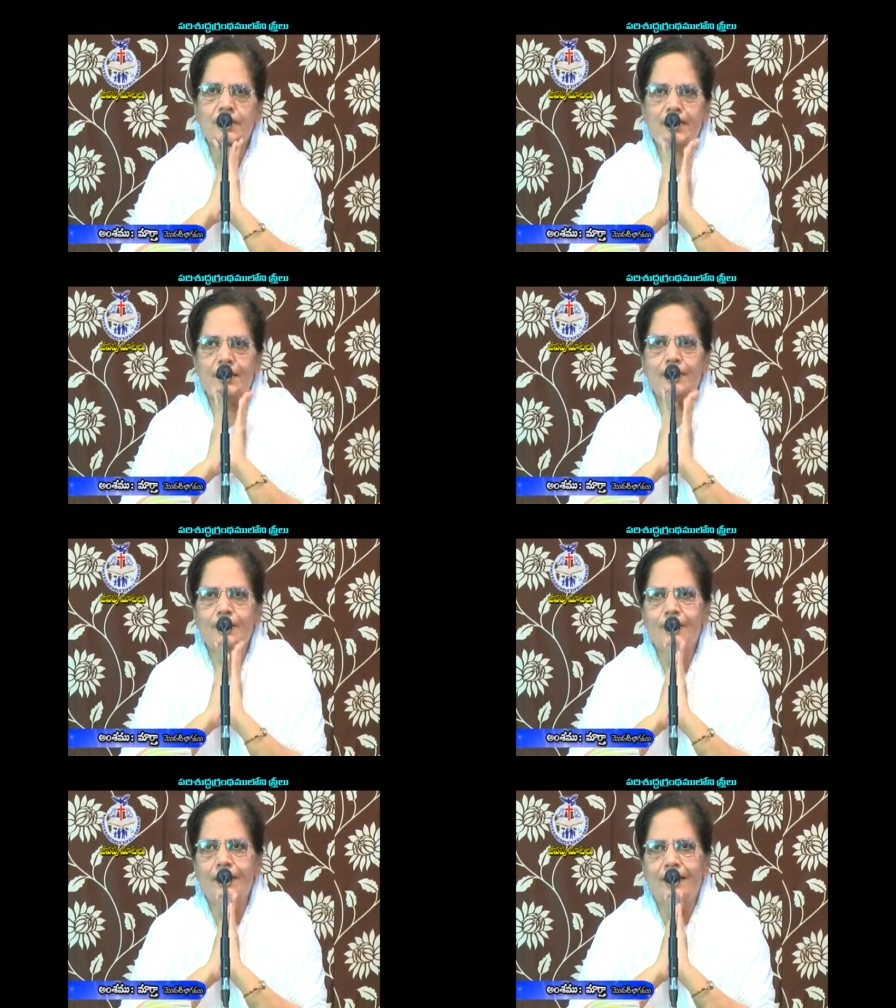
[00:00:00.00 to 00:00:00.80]

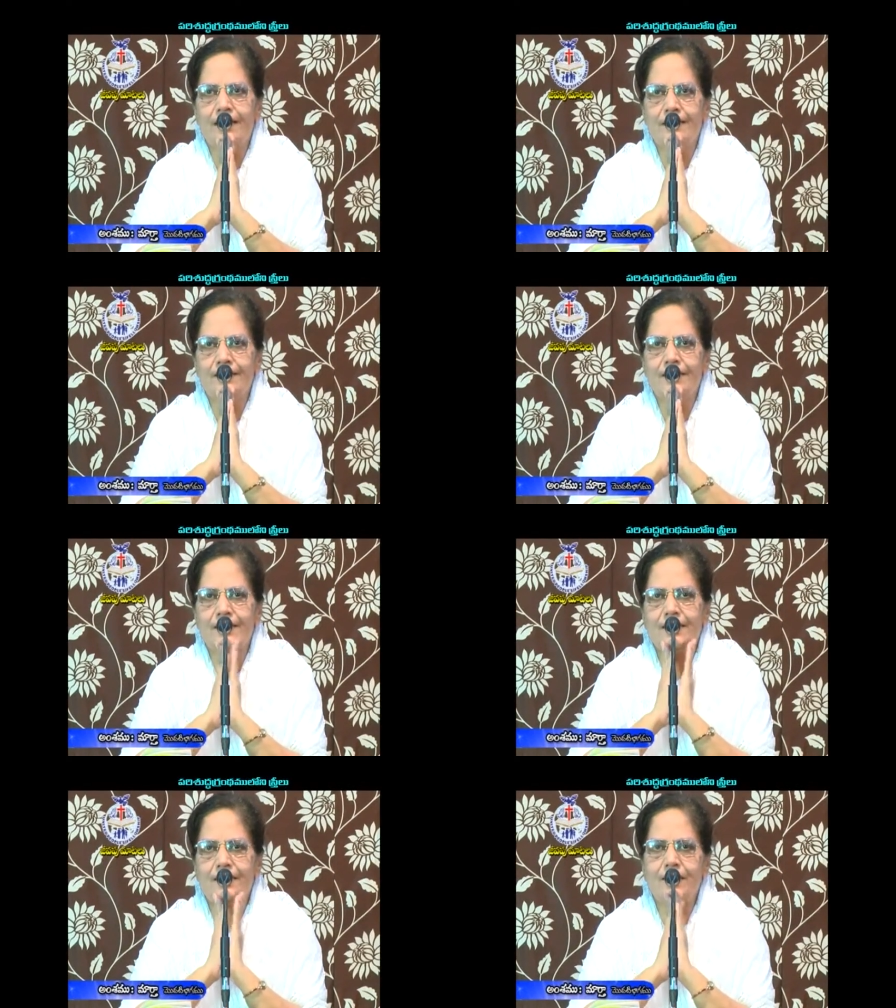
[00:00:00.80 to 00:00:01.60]
చక్కగా ఉండాలంటే
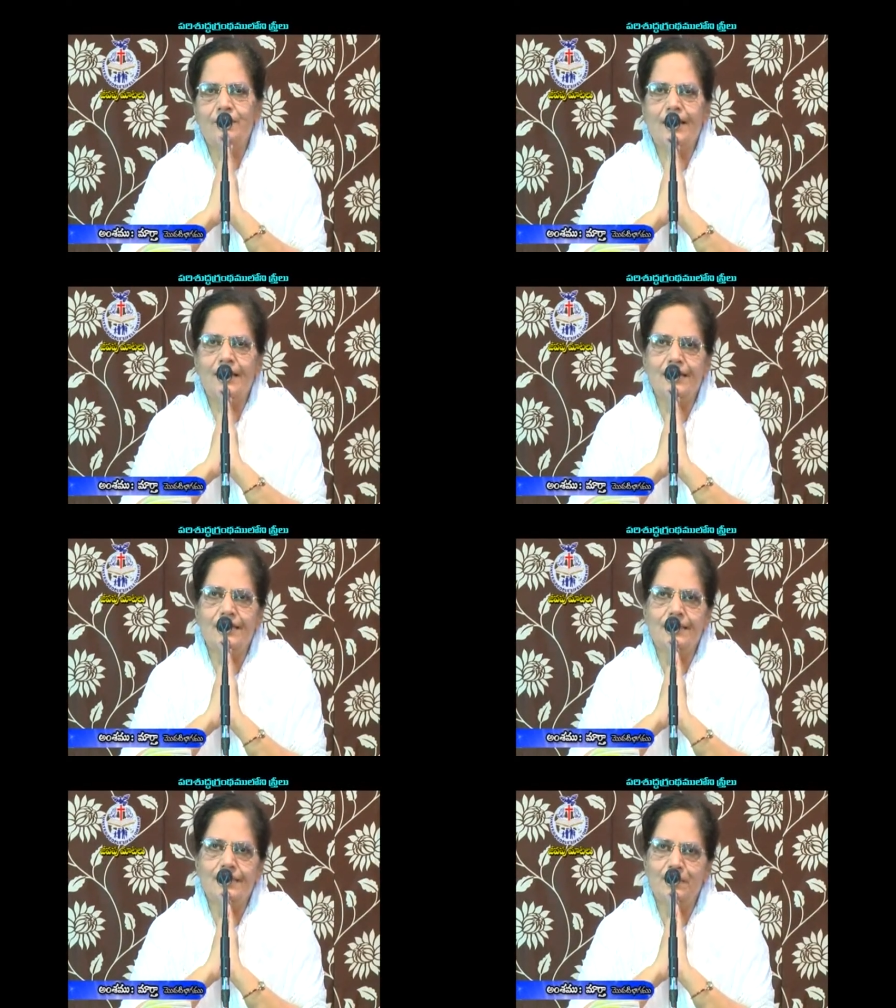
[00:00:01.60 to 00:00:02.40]
చక్కగా
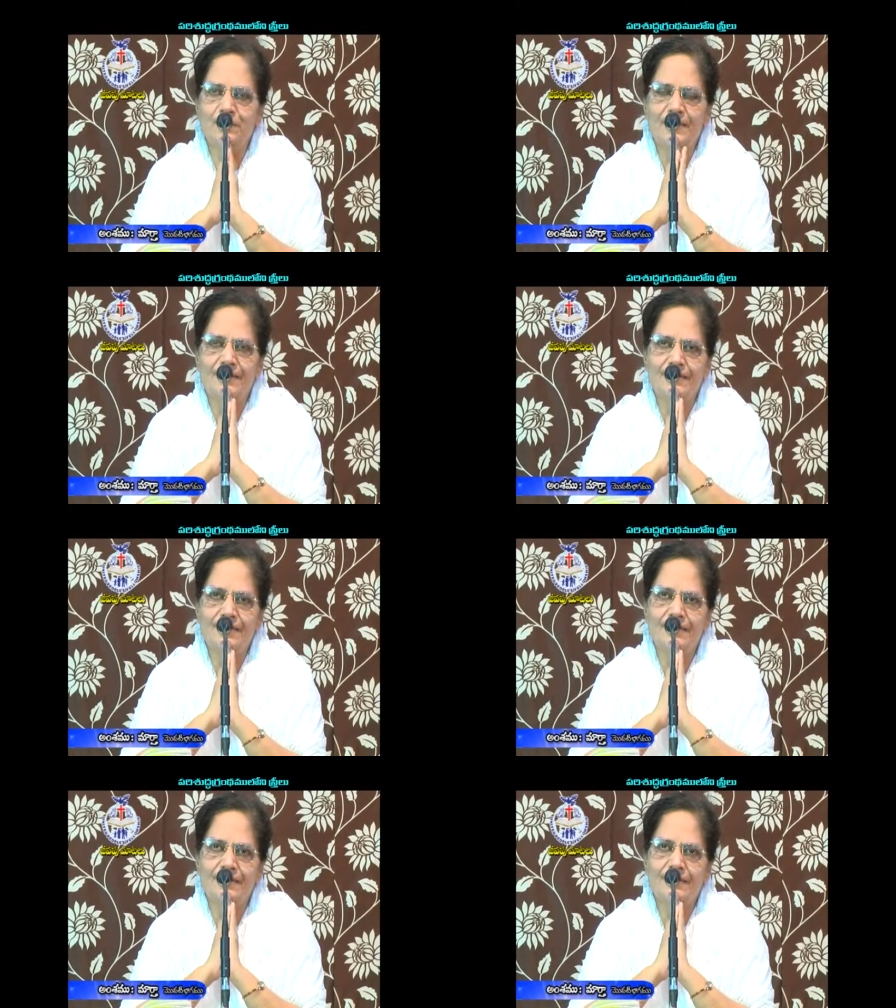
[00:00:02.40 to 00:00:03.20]
కట్టబడాలంటే స్త్రీ
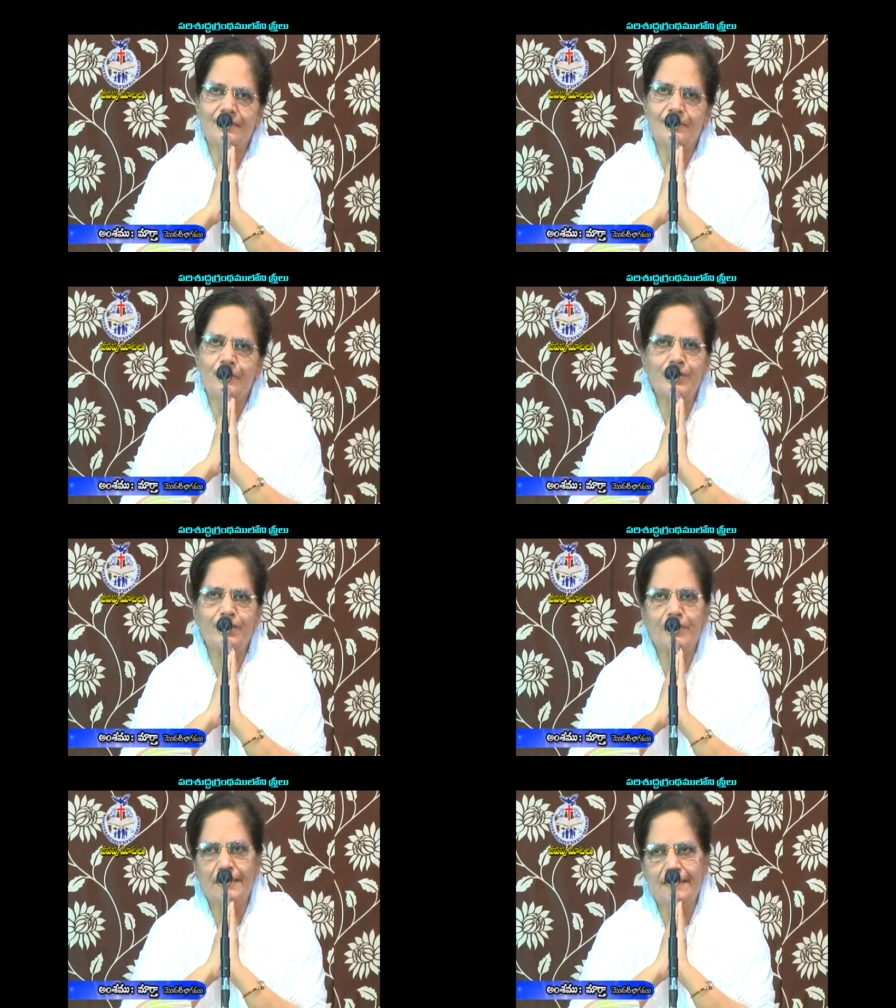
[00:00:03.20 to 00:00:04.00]
పాత్రనే
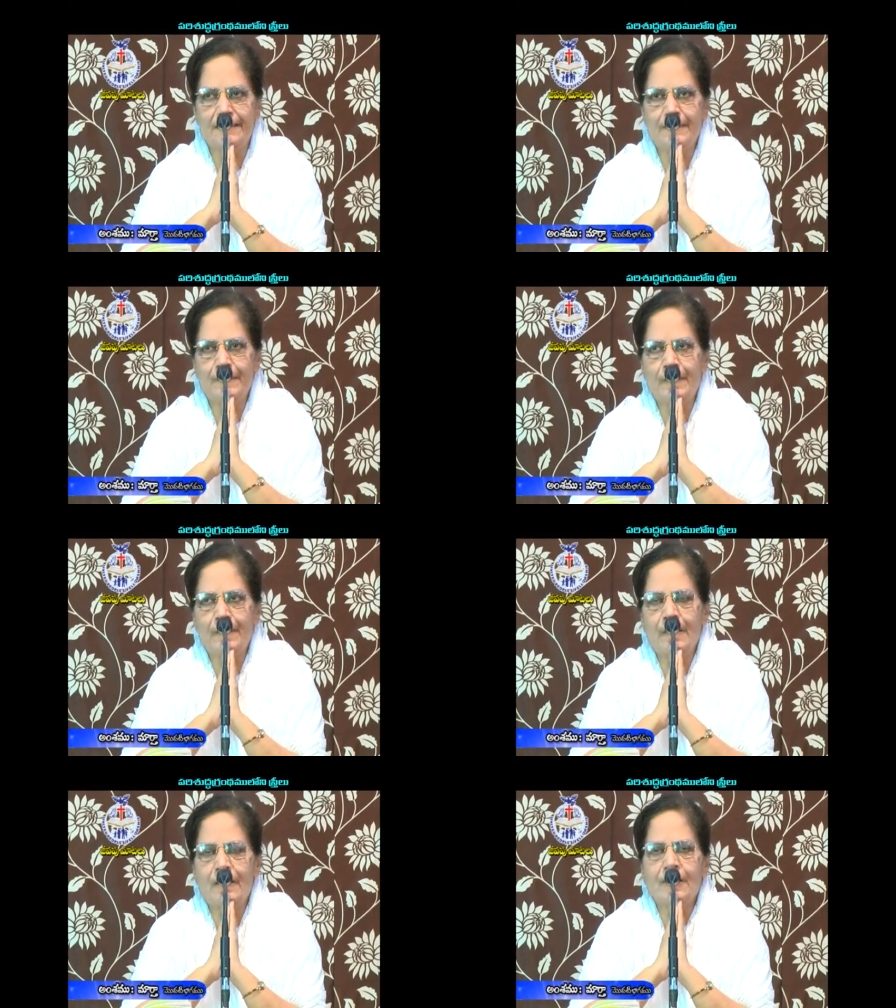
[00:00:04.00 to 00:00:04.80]
ముఖ్యమైందని
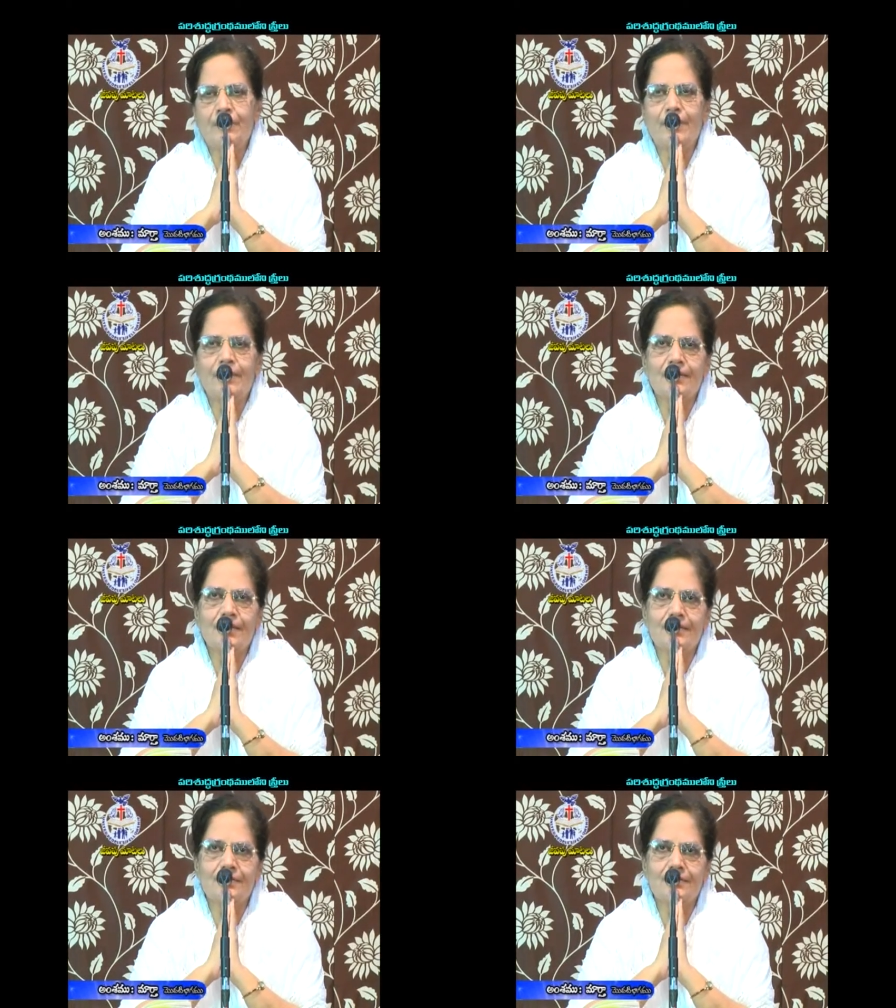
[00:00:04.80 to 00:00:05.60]
మనకు
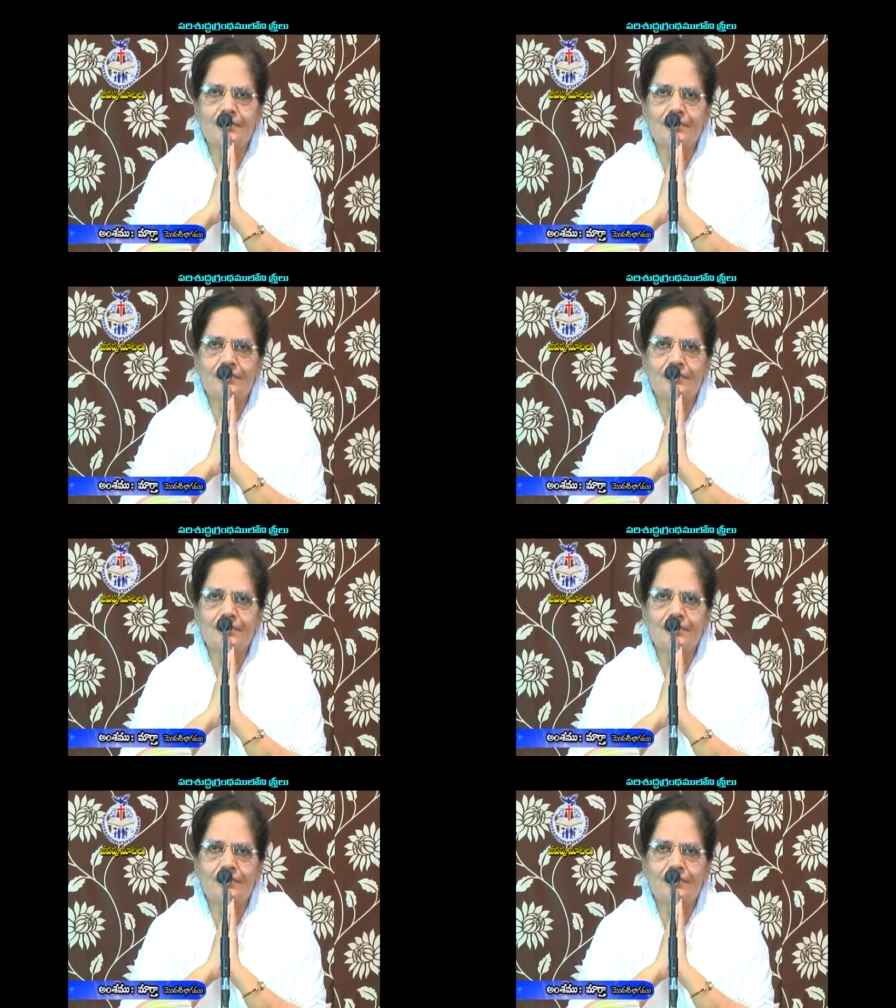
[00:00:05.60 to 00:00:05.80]
తెలుసు